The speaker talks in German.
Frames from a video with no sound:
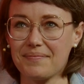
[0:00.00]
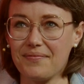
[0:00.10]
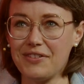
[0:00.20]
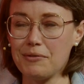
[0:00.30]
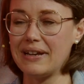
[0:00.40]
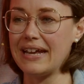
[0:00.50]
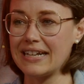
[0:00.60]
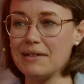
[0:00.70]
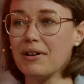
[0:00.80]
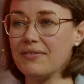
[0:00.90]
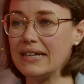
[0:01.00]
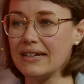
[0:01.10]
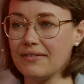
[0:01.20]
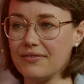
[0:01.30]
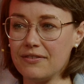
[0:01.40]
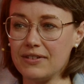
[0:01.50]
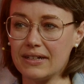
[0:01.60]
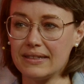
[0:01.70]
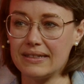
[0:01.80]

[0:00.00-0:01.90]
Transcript: Wir überlegen immer wieder, wie wir